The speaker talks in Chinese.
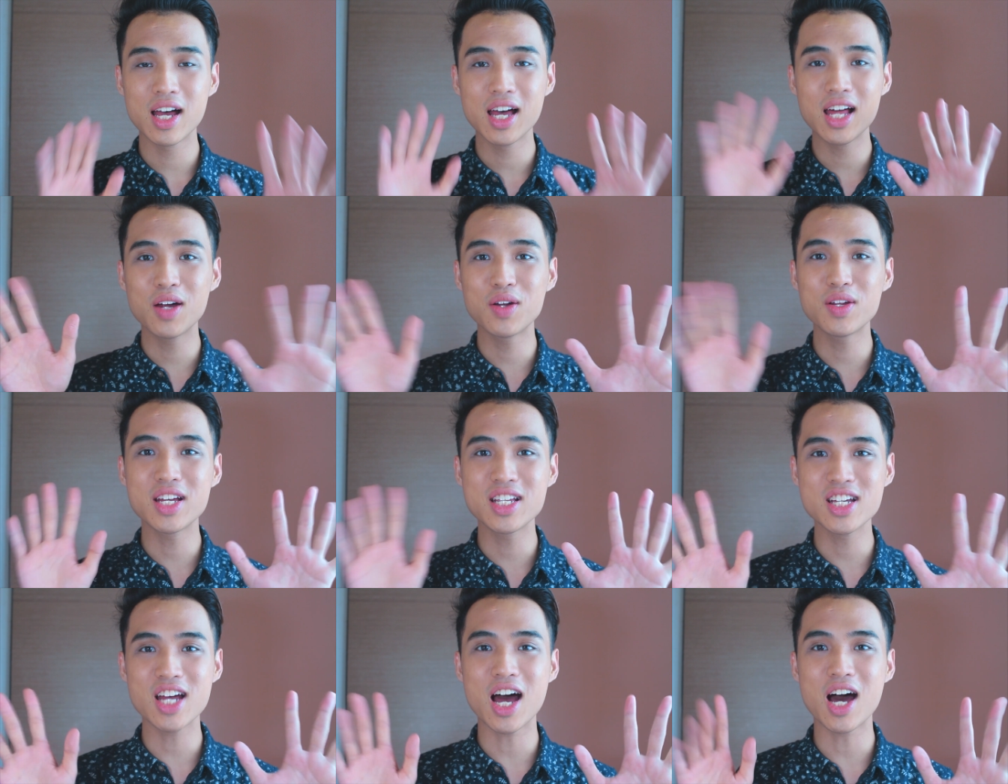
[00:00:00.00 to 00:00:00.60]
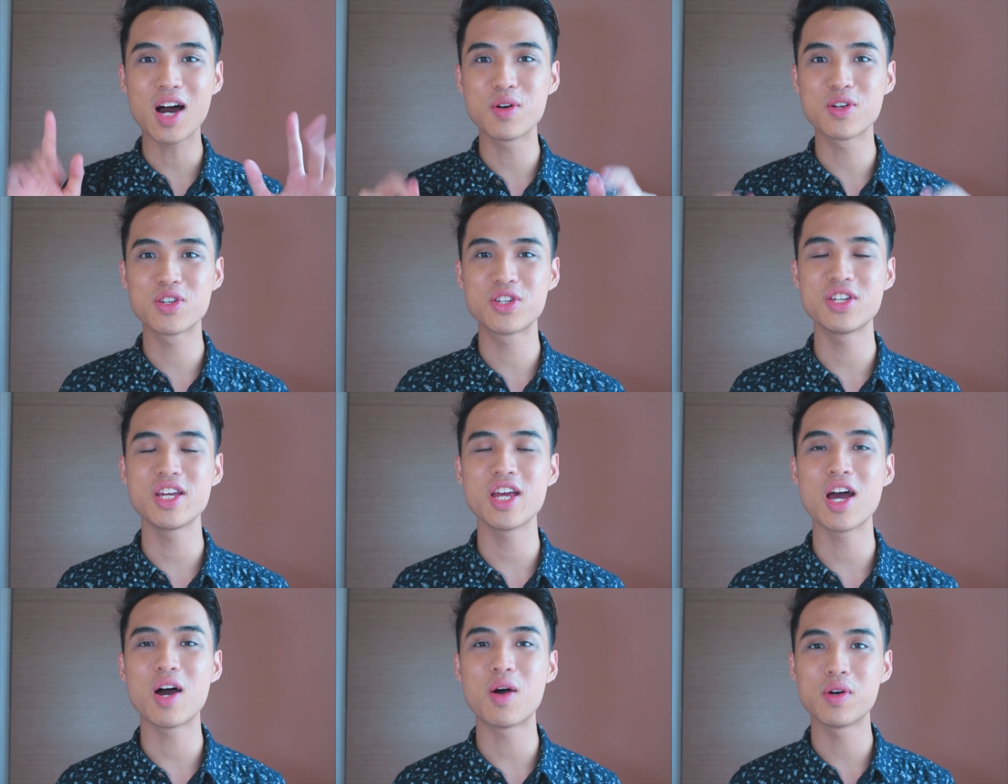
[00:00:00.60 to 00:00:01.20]
Hello，大家好，我
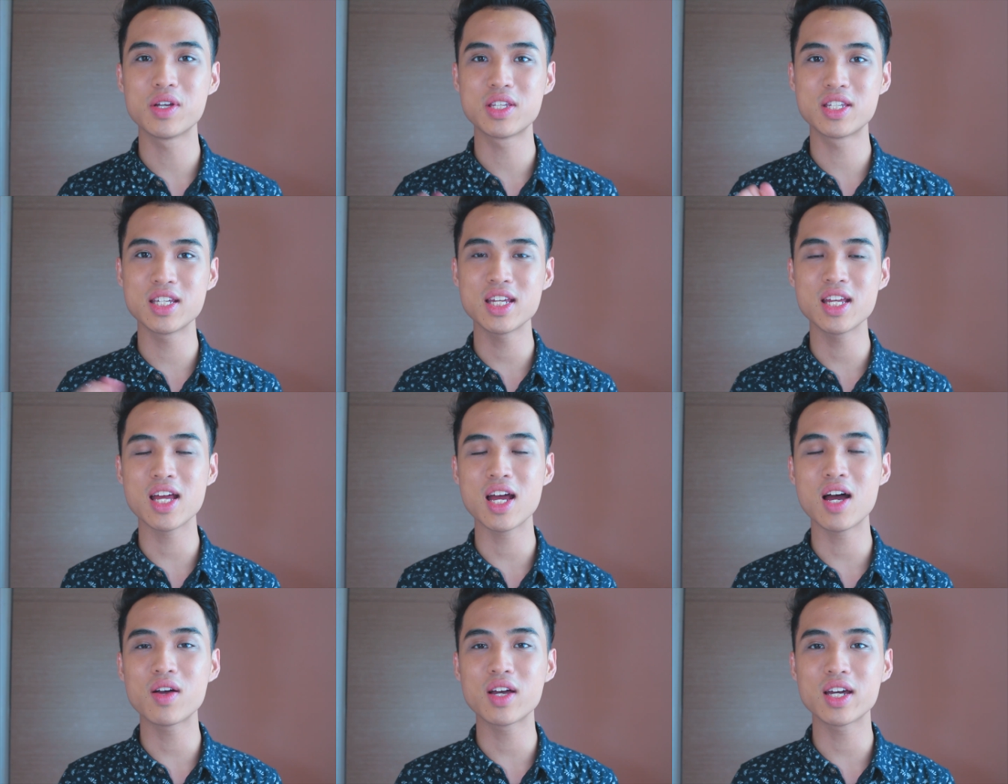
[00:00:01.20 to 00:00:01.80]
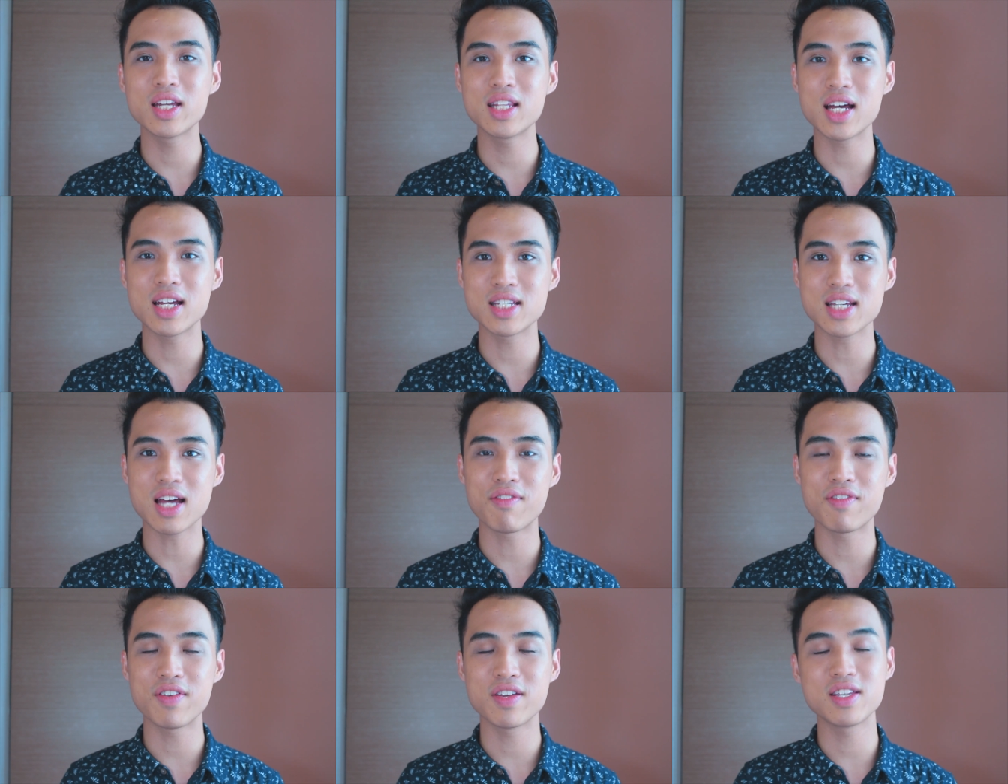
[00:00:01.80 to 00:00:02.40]
是叶儿，我今天要跟大
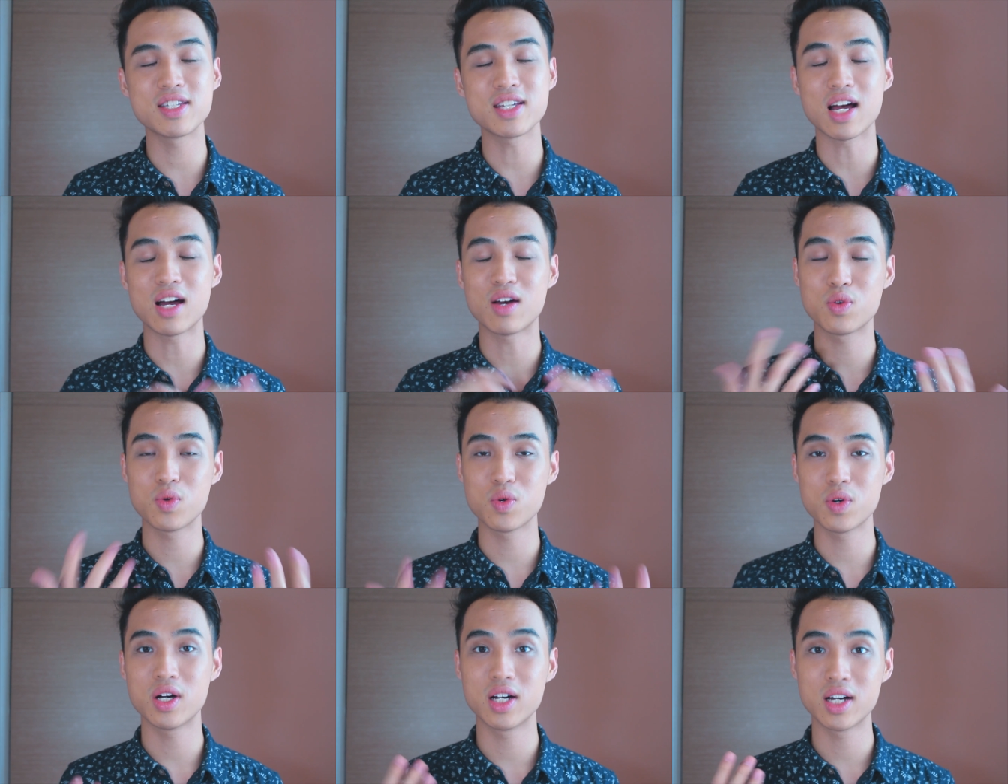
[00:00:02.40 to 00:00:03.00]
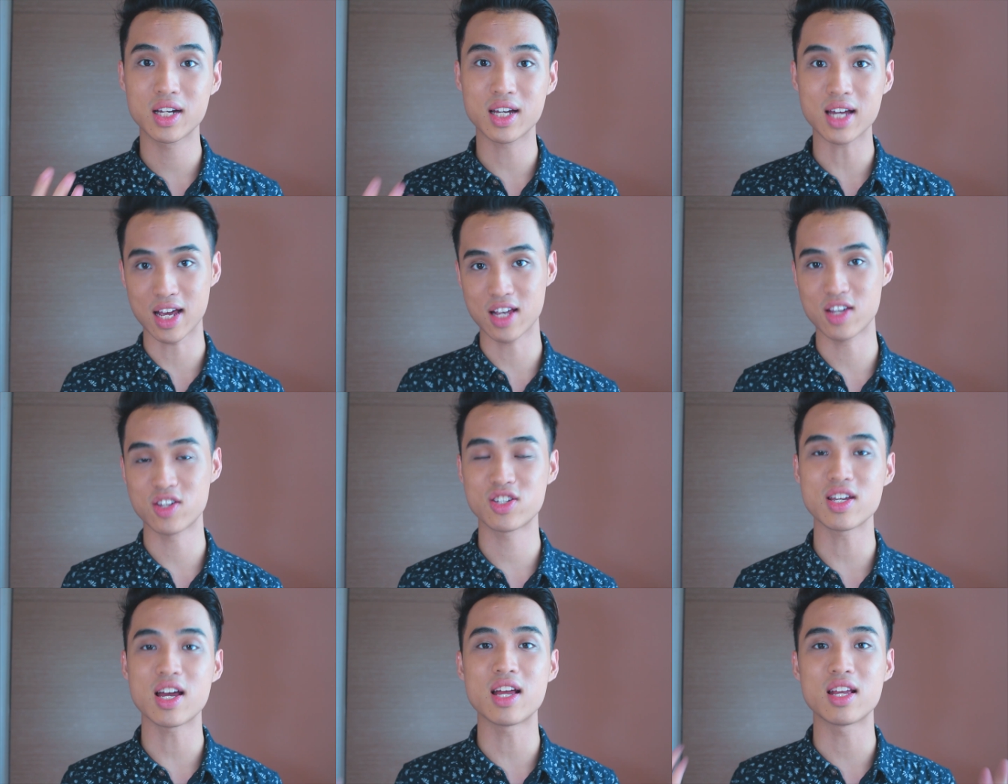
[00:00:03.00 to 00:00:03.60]
家分享如何改
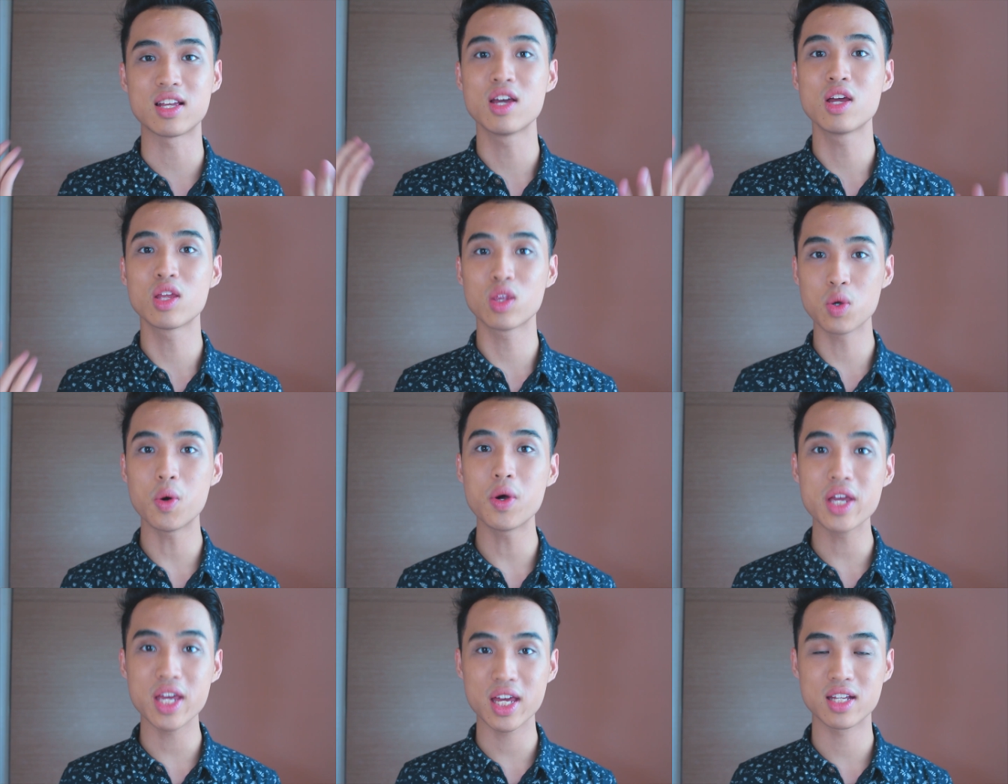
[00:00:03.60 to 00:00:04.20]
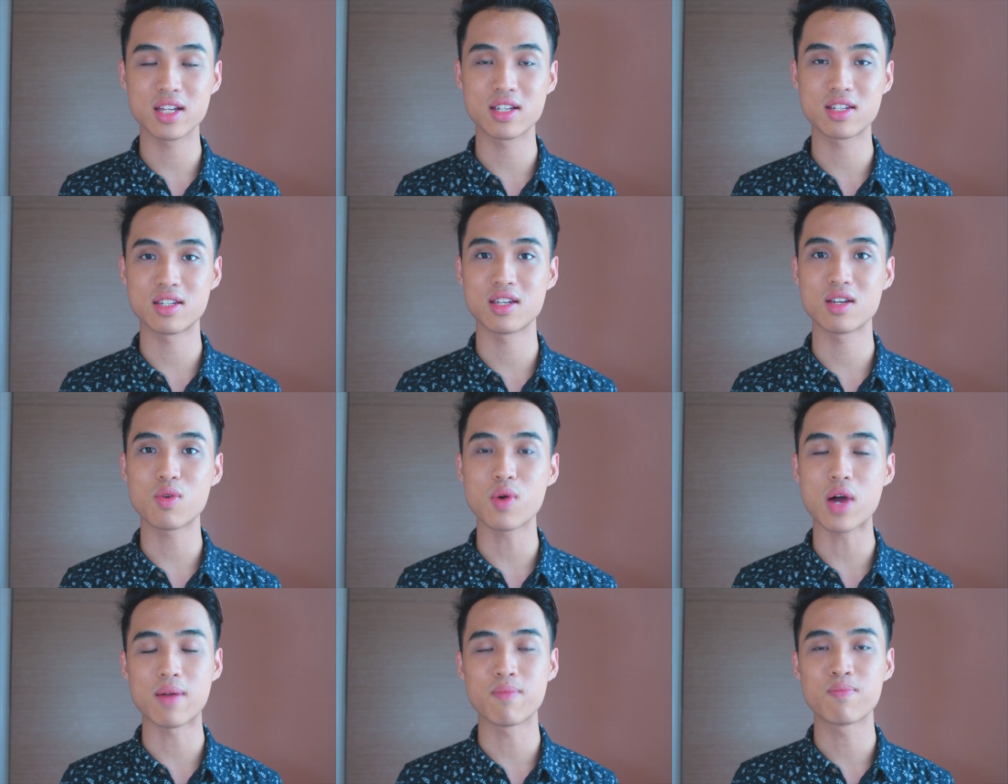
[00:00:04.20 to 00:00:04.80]
善拖延的
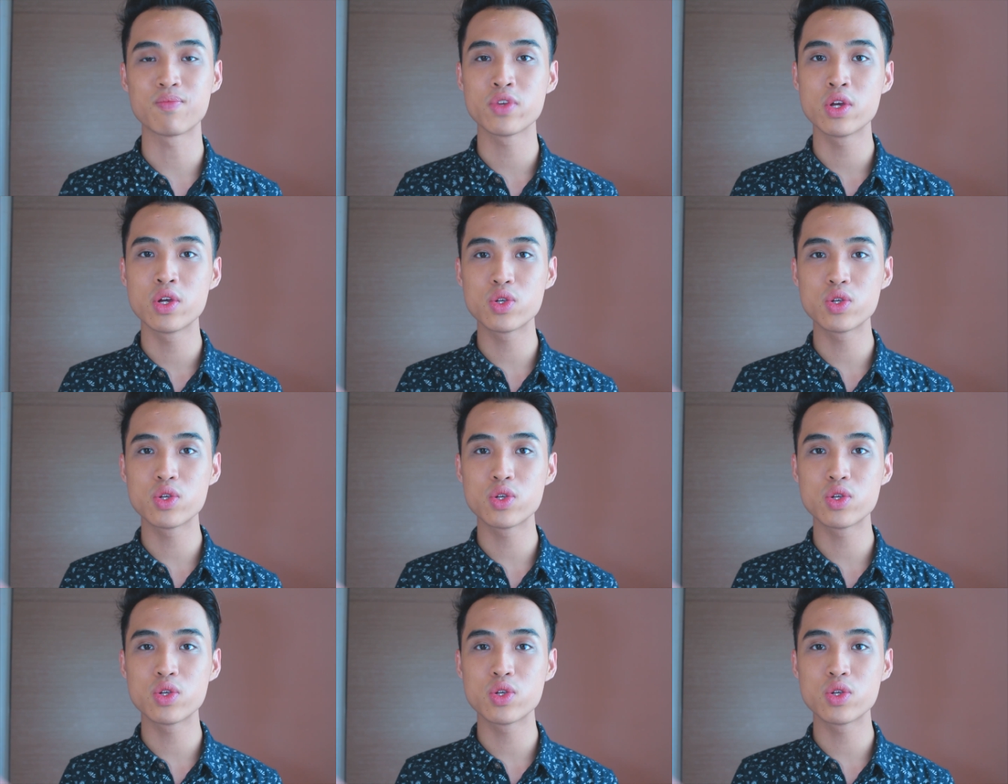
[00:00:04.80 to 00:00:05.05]
习惯。